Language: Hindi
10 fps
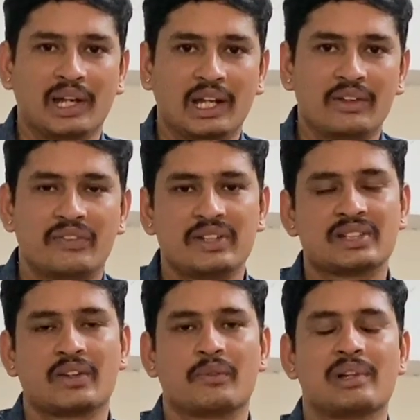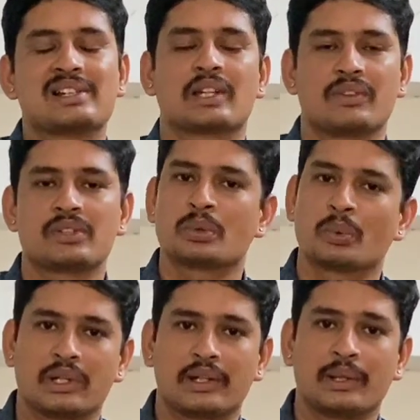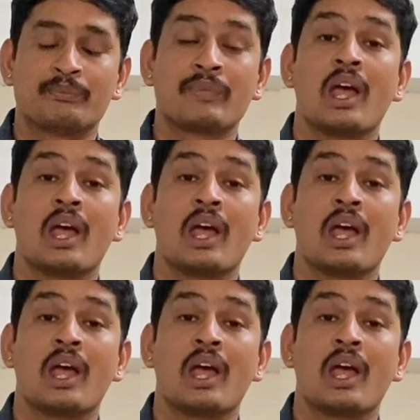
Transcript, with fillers: पहले फ्री सैंपल सर्विस शुरू की थी